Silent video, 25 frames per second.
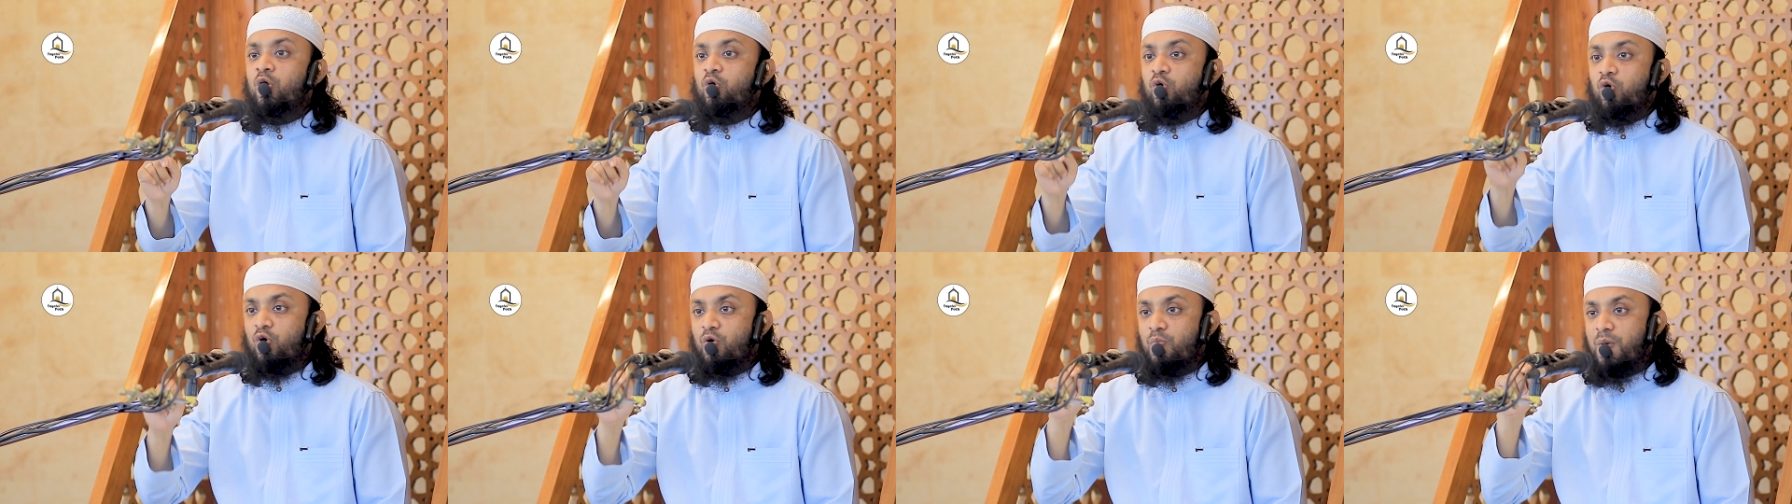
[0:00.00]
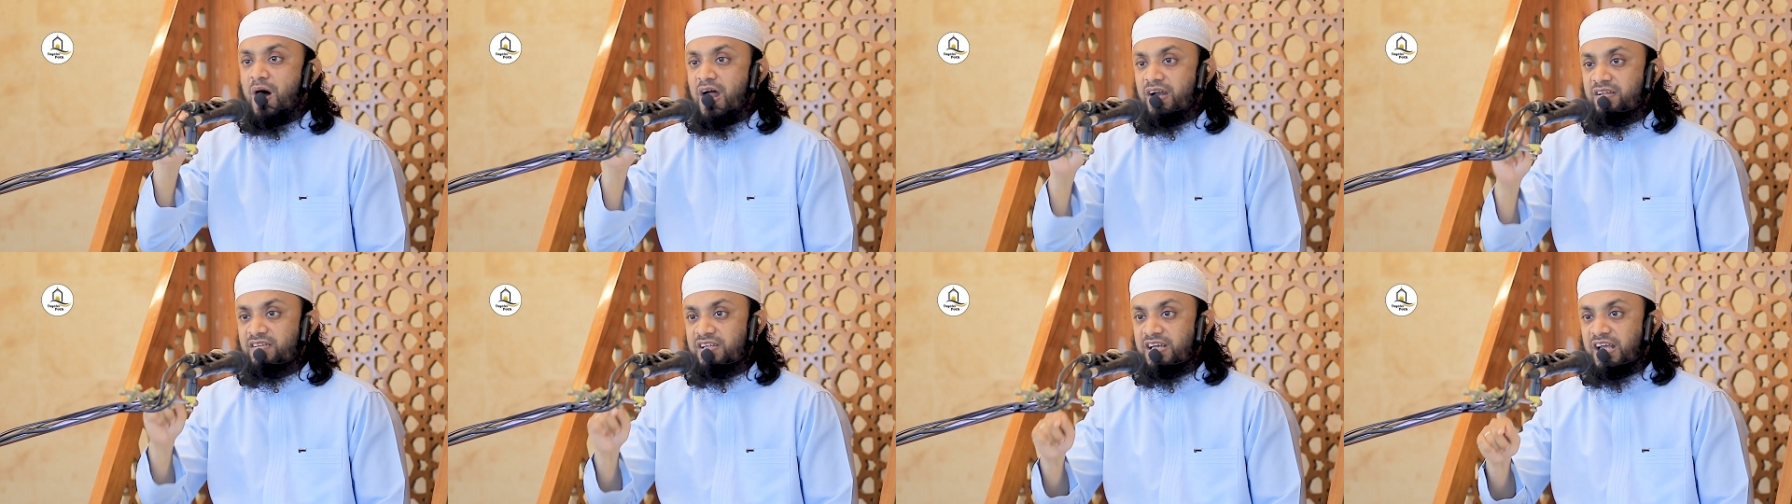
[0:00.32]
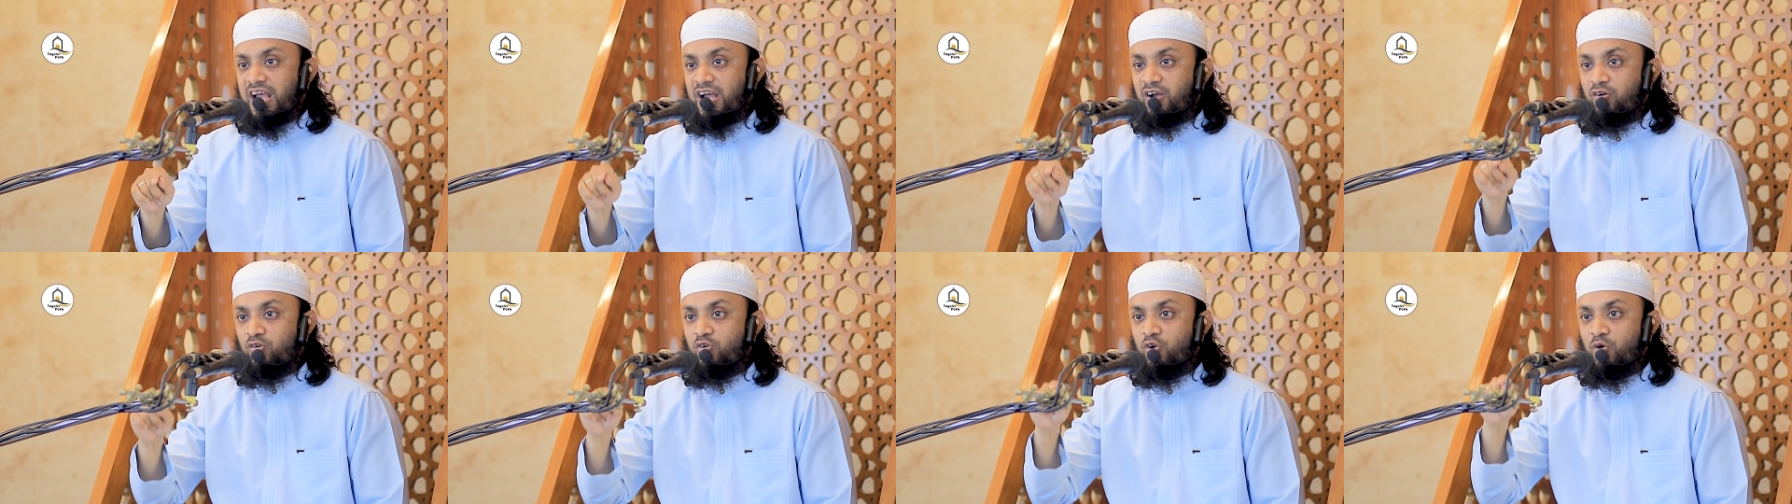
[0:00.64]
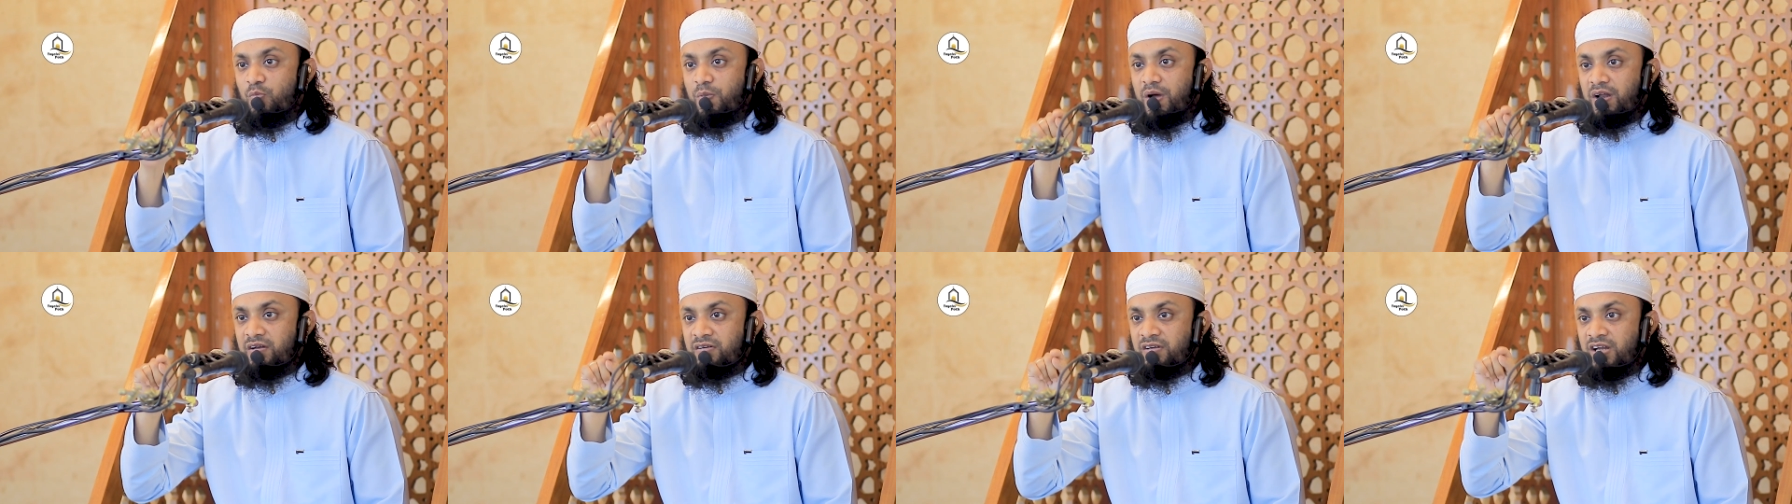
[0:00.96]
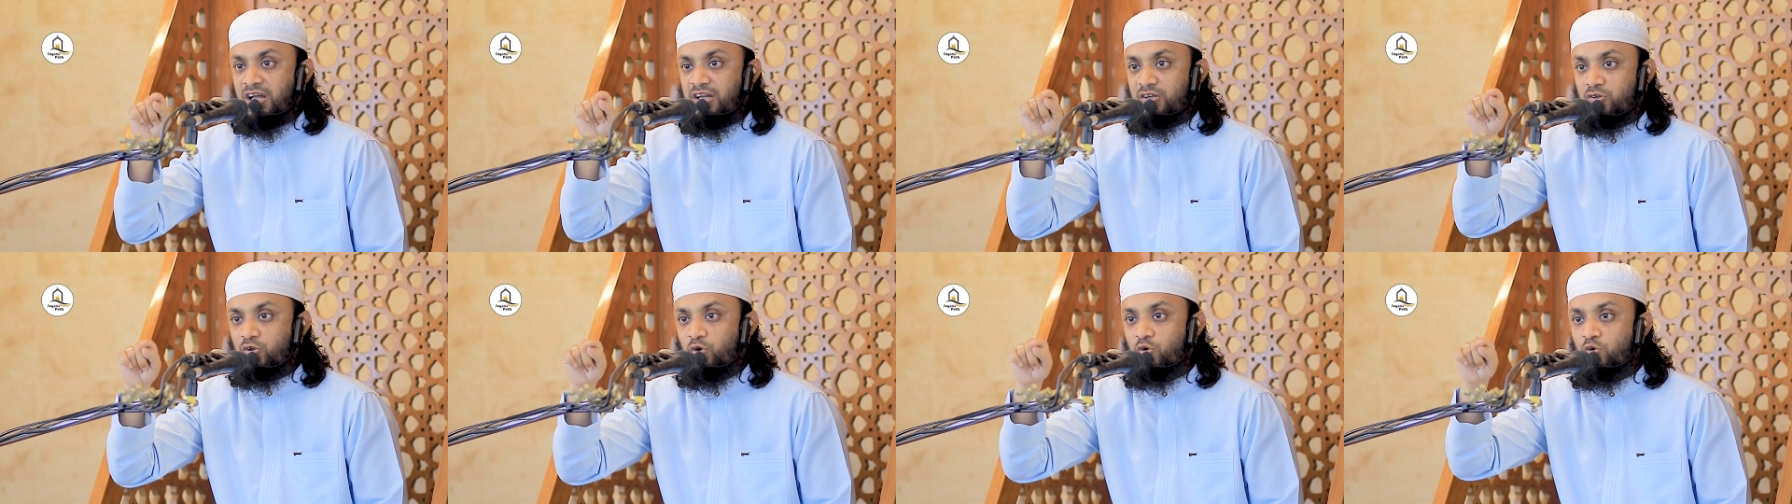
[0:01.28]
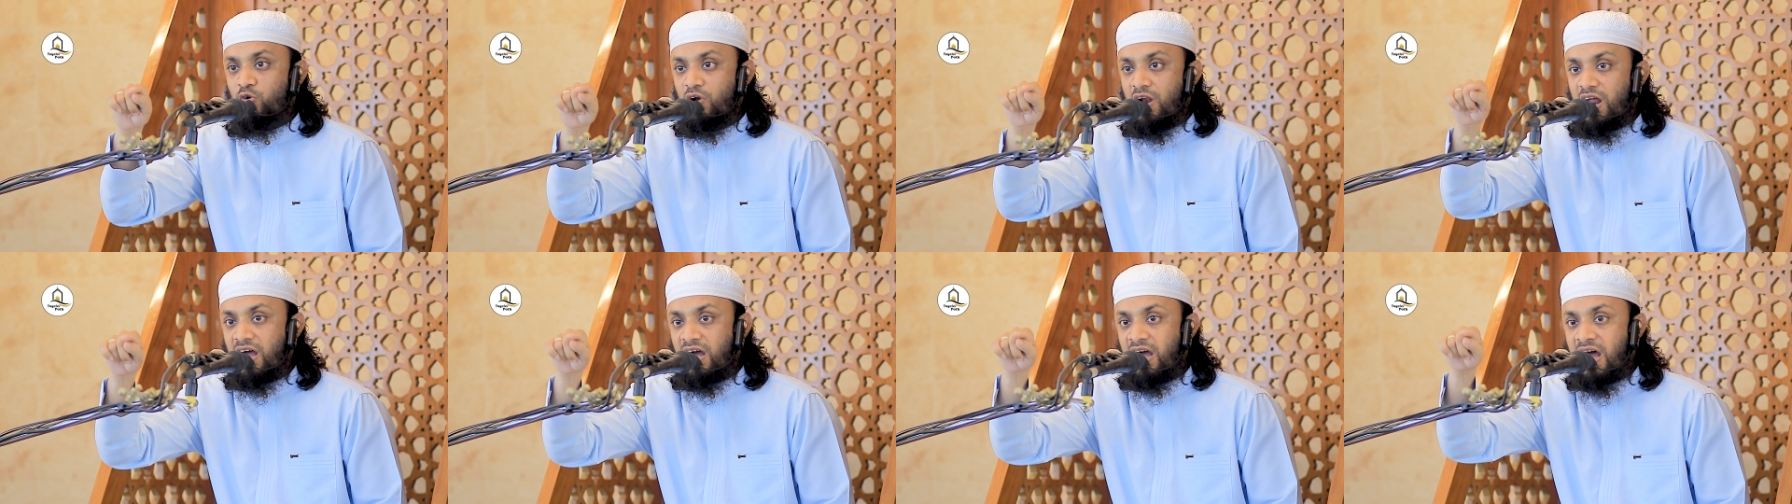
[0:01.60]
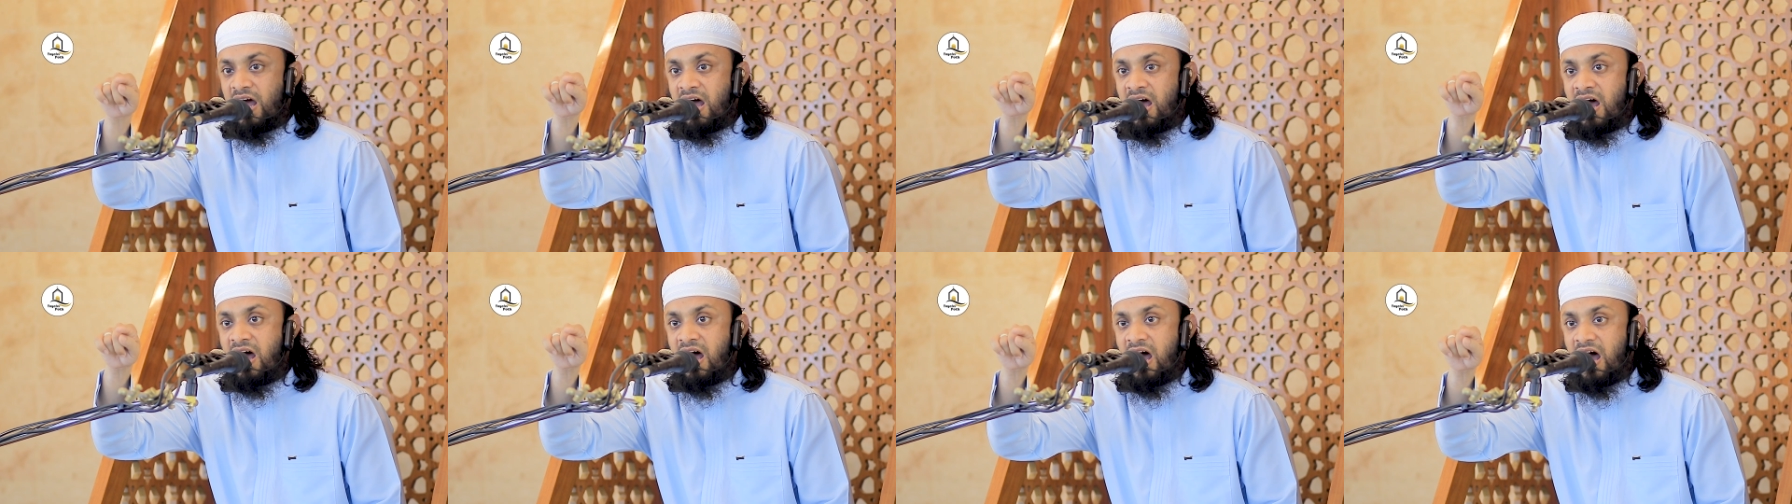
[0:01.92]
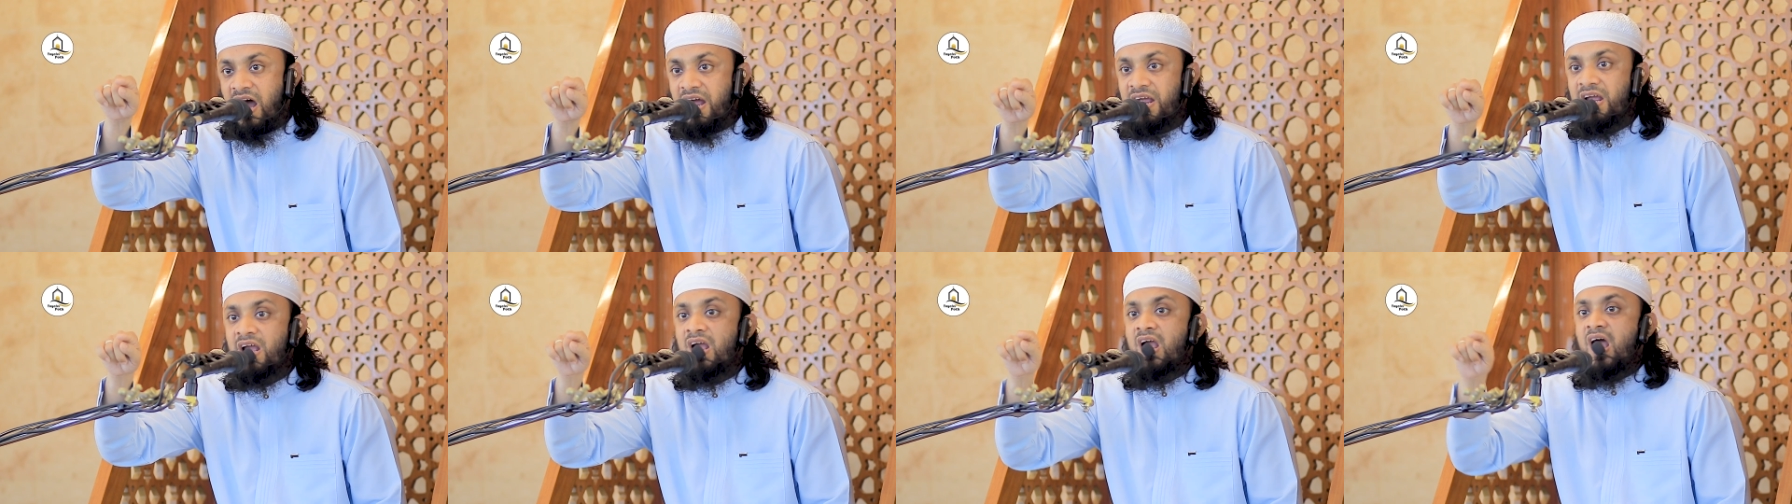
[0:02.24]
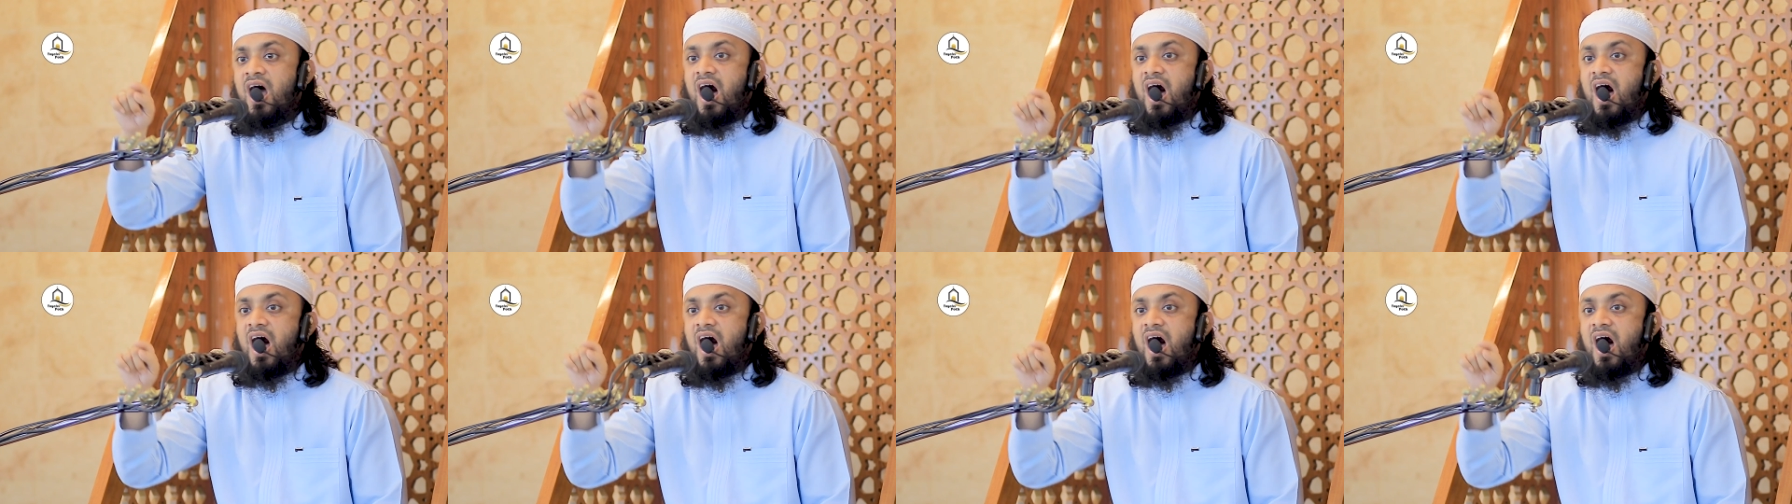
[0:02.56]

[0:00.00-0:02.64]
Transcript: ক্ষমার দিকে কোনো বান্দার দৌড় লাগায়